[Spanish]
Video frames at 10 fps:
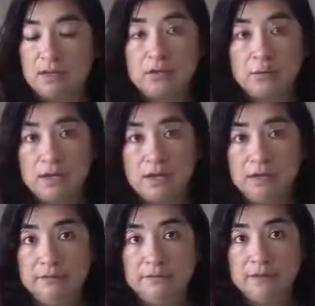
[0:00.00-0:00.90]

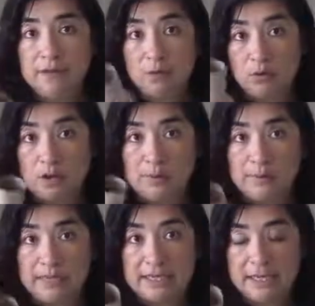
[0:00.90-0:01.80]
ayudar de enrollo de
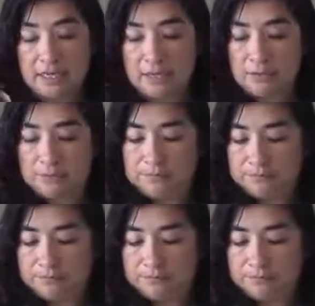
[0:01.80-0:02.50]
papel higiénico.